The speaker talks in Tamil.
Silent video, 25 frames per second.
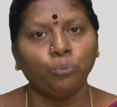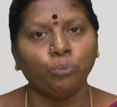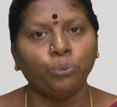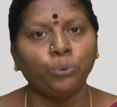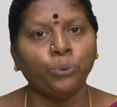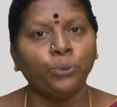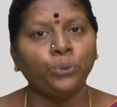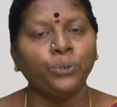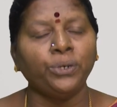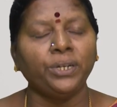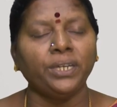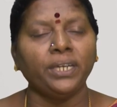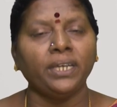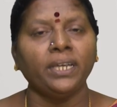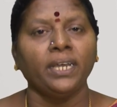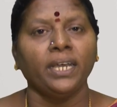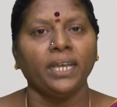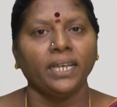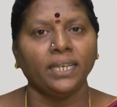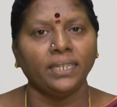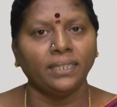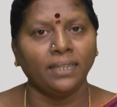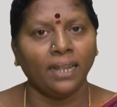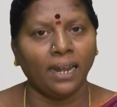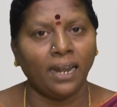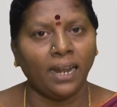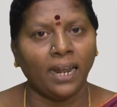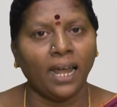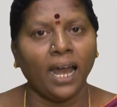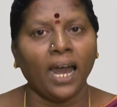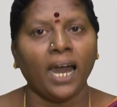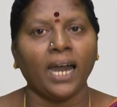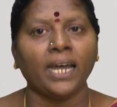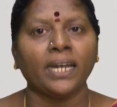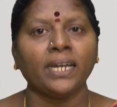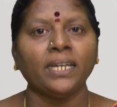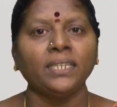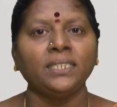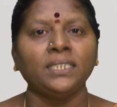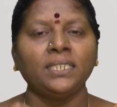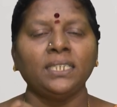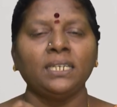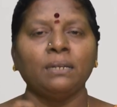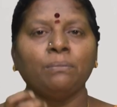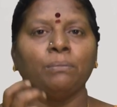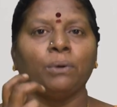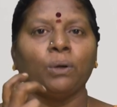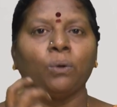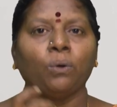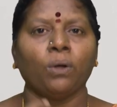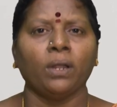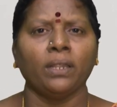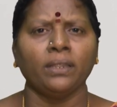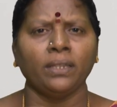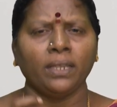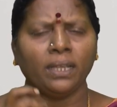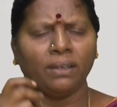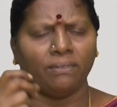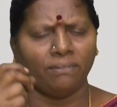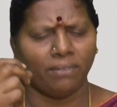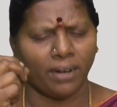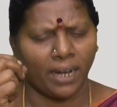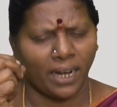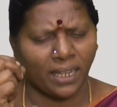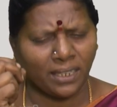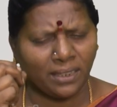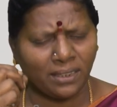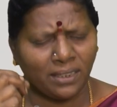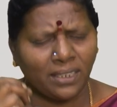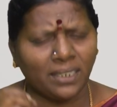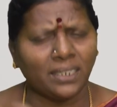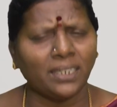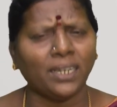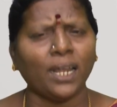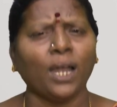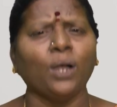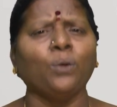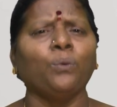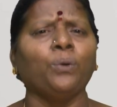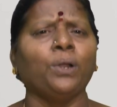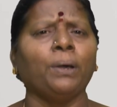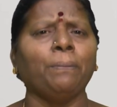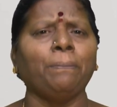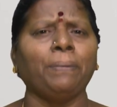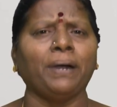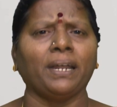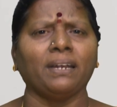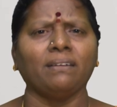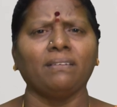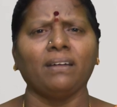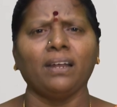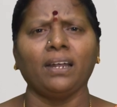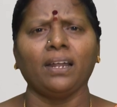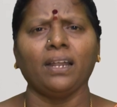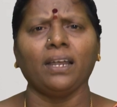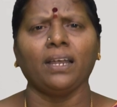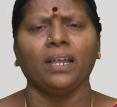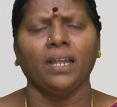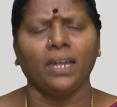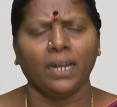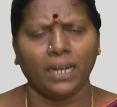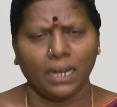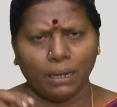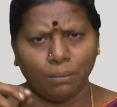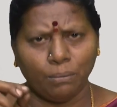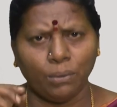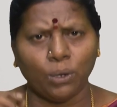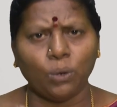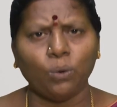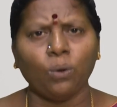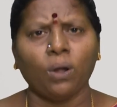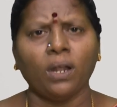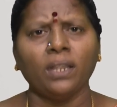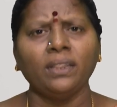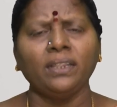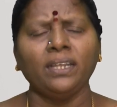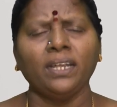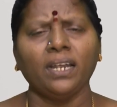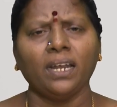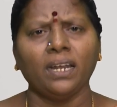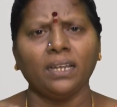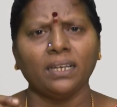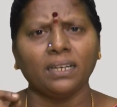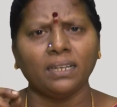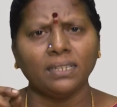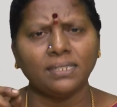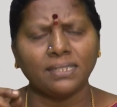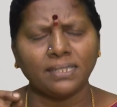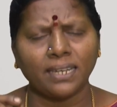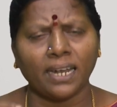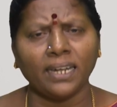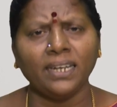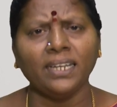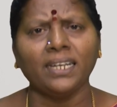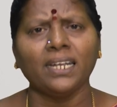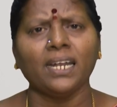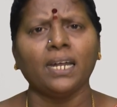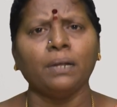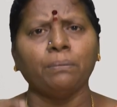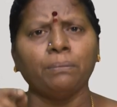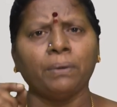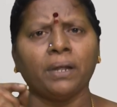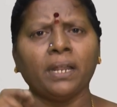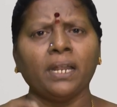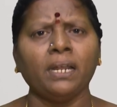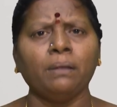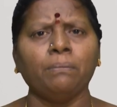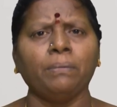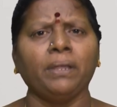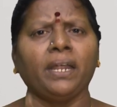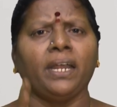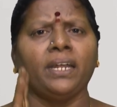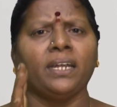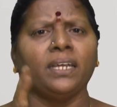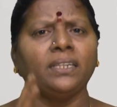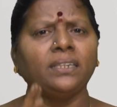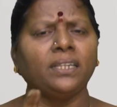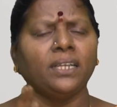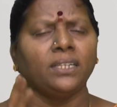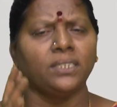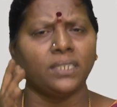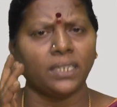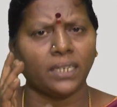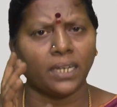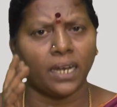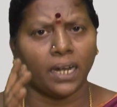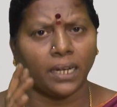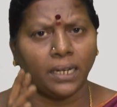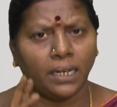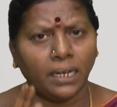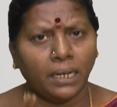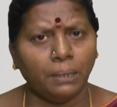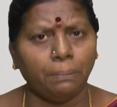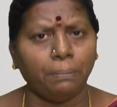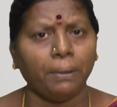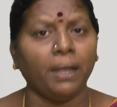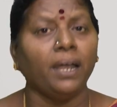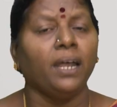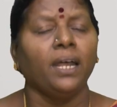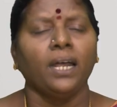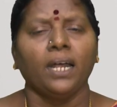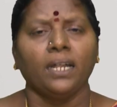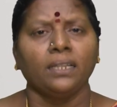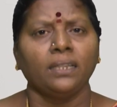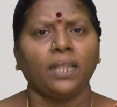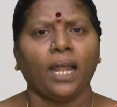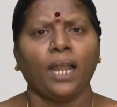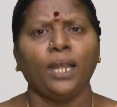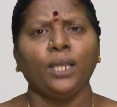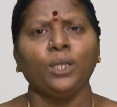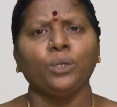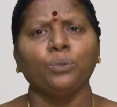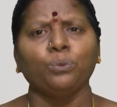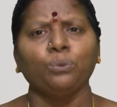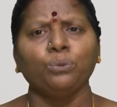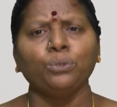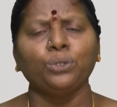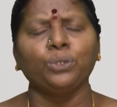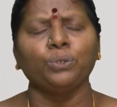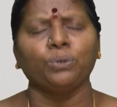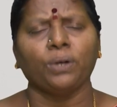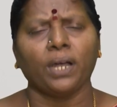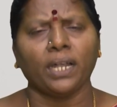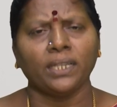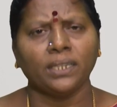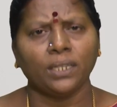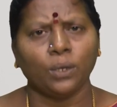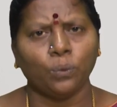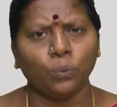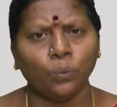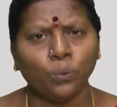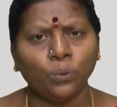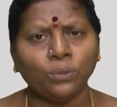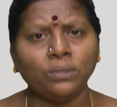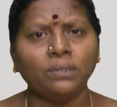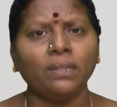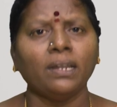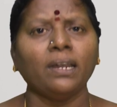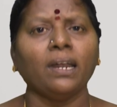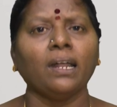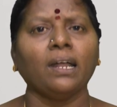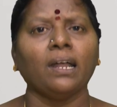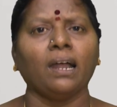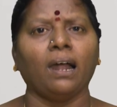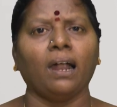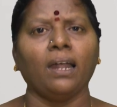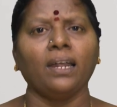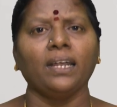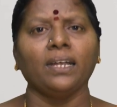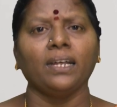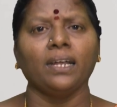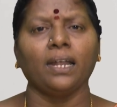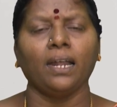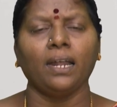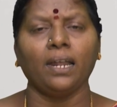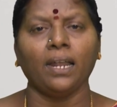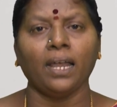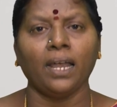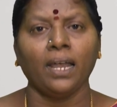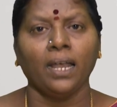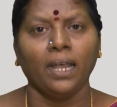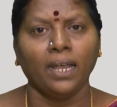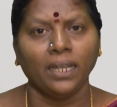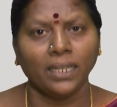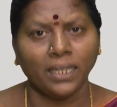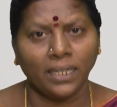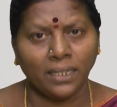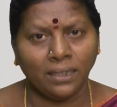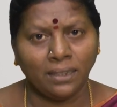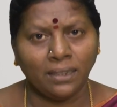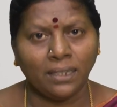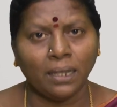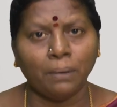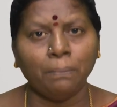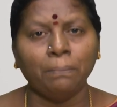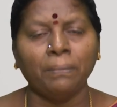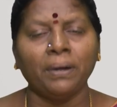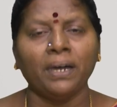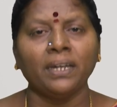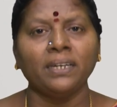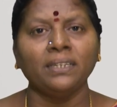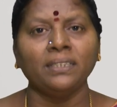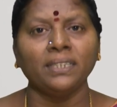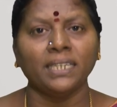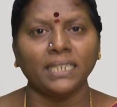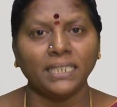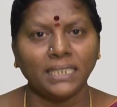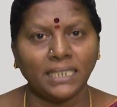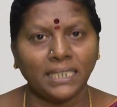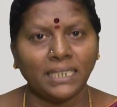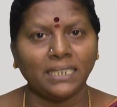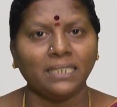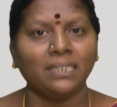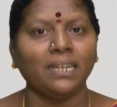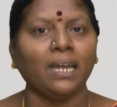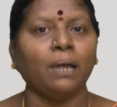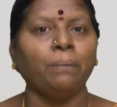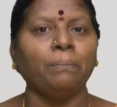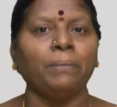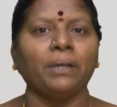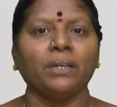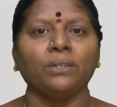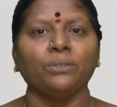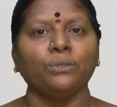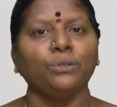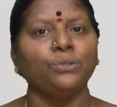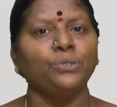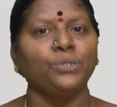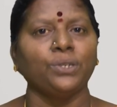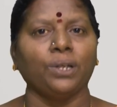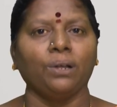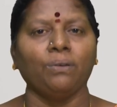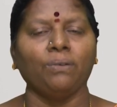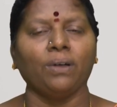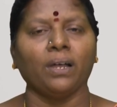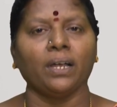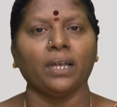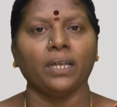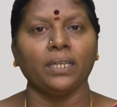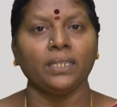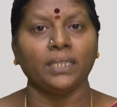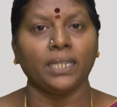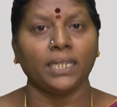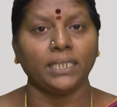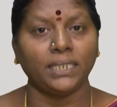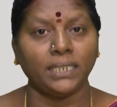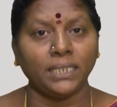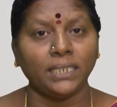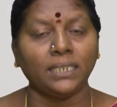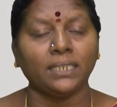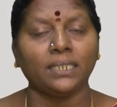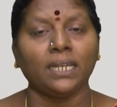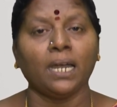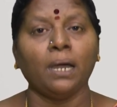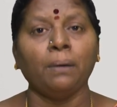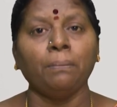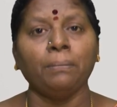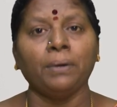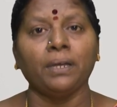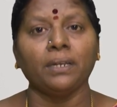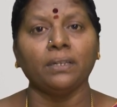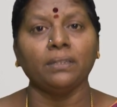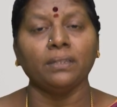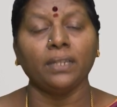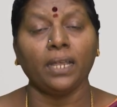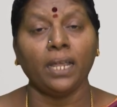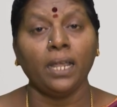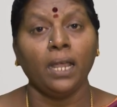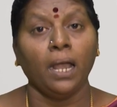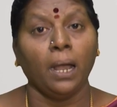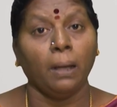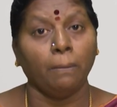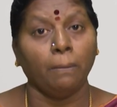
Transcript: பூண்டு இதெல்லாம் அரைச்சி நம்ம குழந்தைங்க வளர்ந்துட்டா கூட பரவாயில்ல நம்ம குழந்தைங்களுக்கு சனிக்கிழமைனா நம்ம எண்ணெய் தேய்ச்சி கண் கண்டிப்பாக தலைக்கு ஊற்றும் அந்த ஊத்துற காலங்களில் இந்த மருந்து சிட்டா மருந்துன்னு சொல்லுவாங்க இந்த சிட்டா மருந்தே